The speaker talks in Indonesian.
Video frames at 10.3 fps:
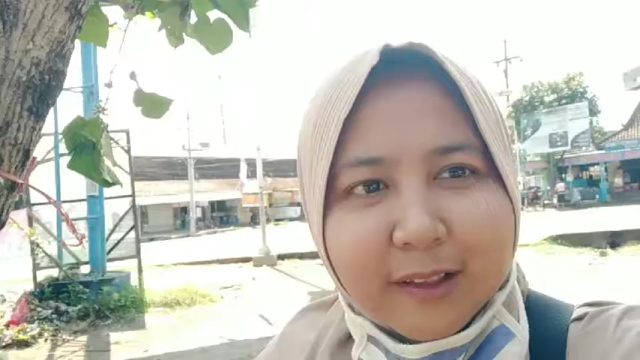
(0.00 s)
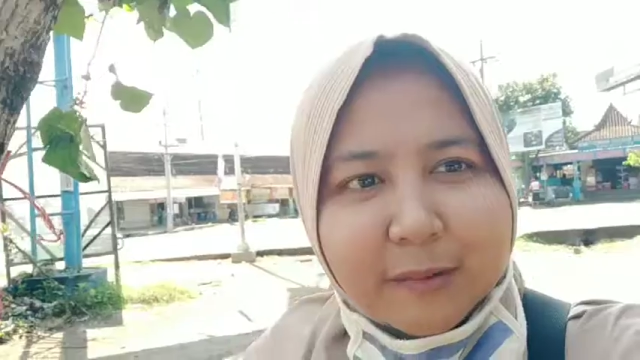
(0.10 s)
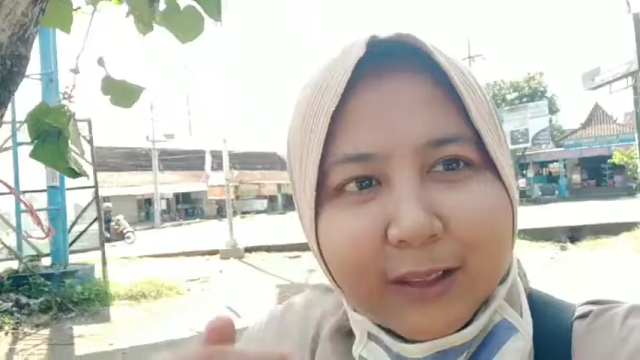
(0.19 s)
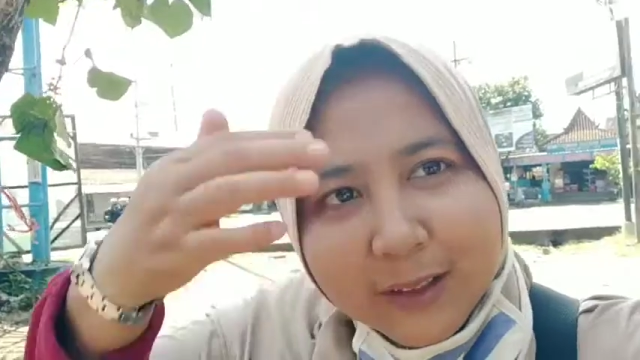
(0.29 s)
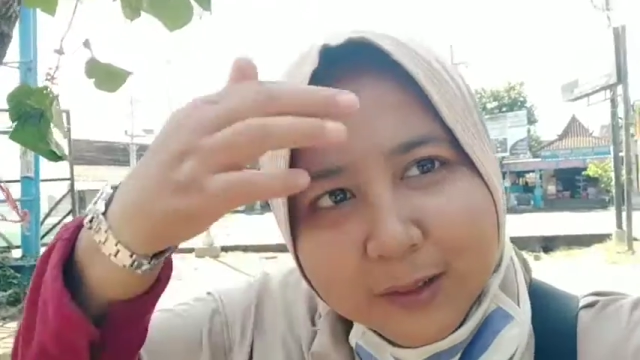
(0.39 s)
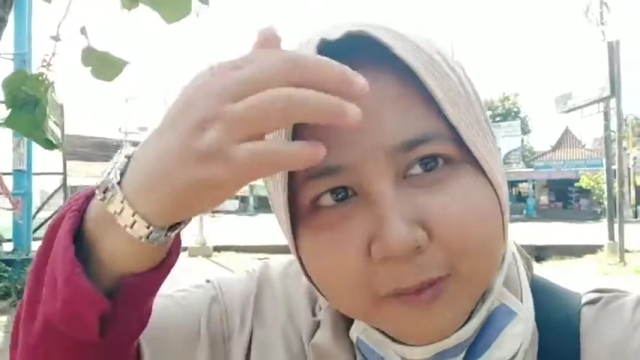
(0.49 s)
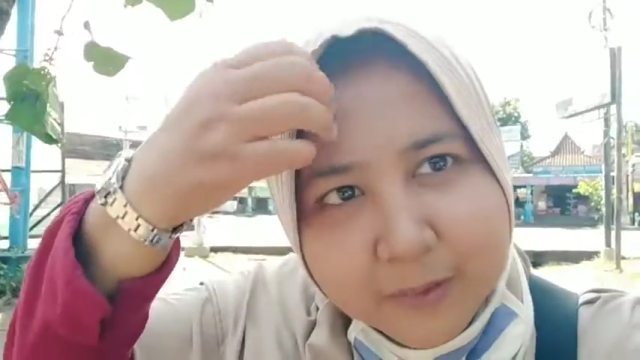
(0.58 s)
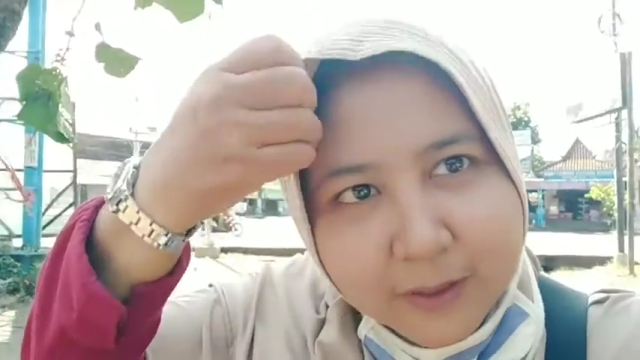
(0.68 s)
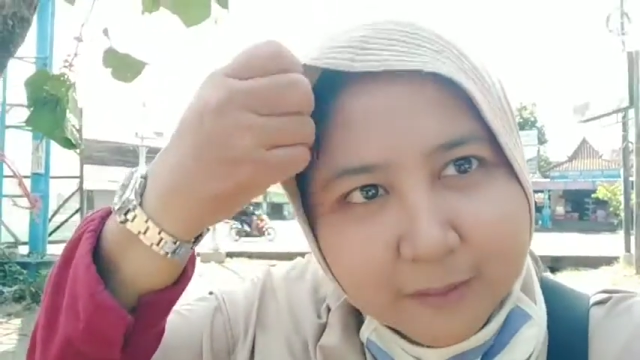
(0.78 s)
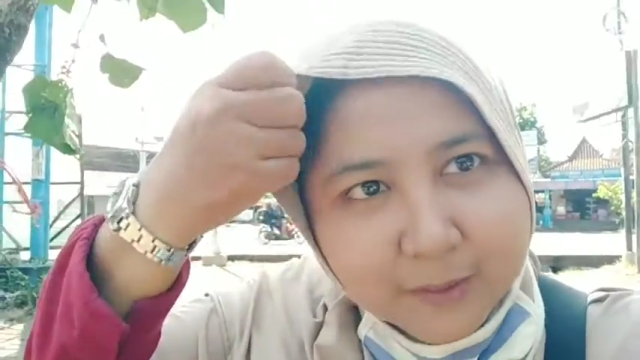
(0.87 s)
Assalamualaikum
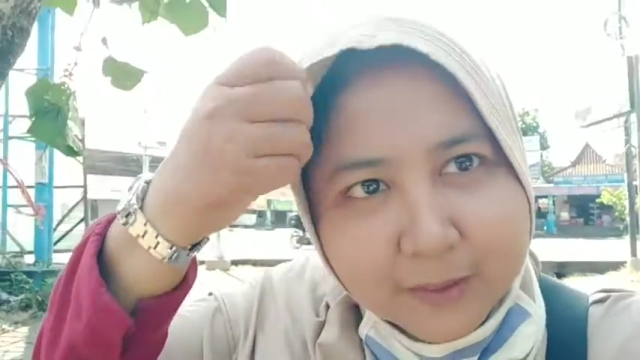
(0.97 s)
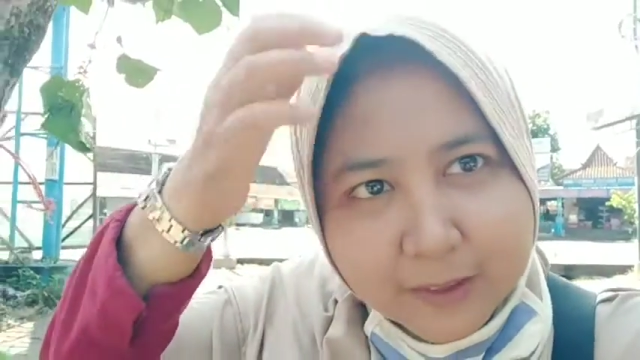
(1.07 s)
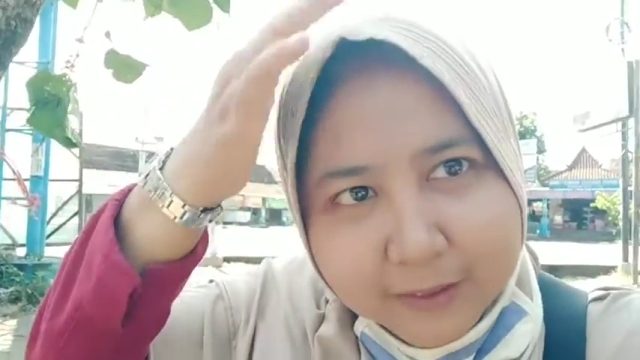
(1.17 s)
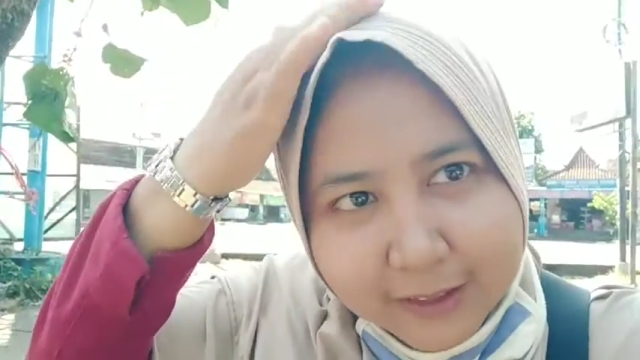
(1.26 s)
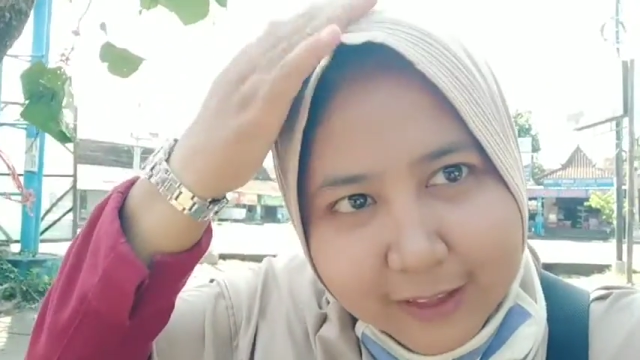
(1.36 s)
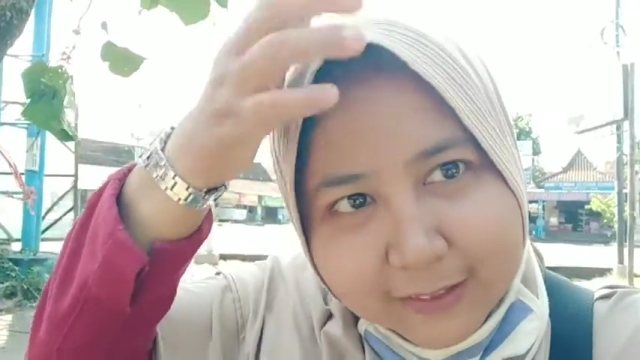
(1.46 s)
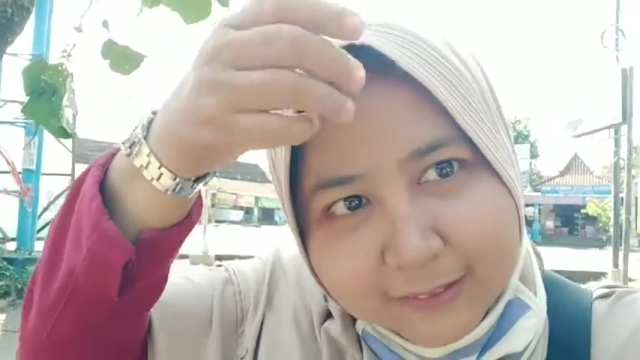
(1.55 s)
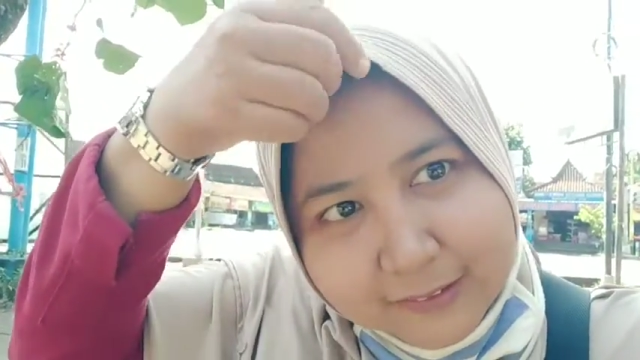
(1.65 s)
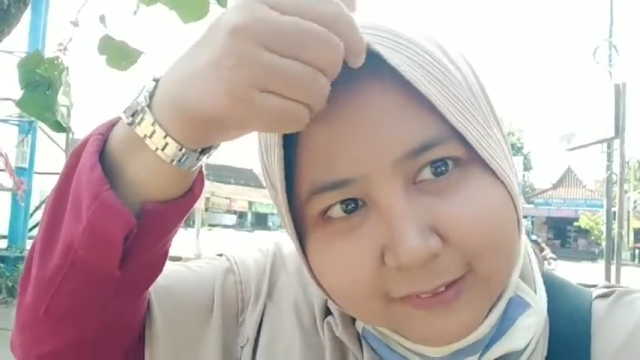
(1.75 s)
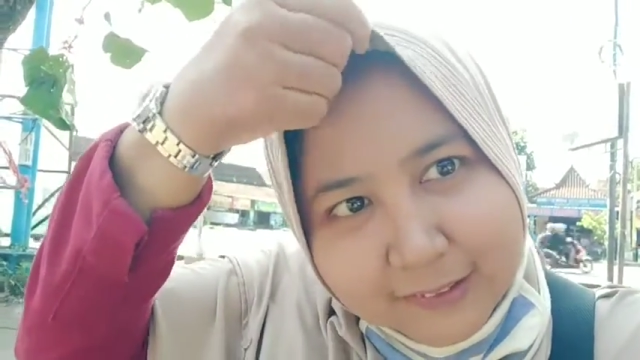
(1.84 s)
warahmatullahi
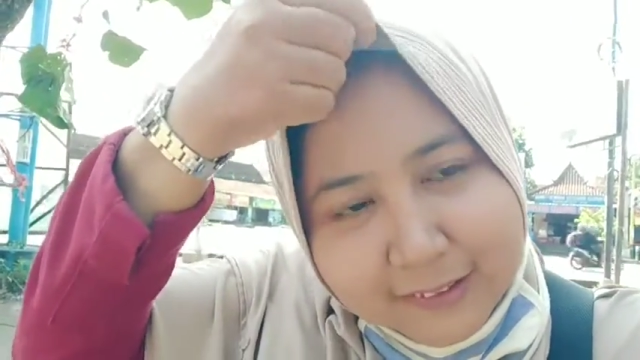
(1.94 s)
wabarakatuh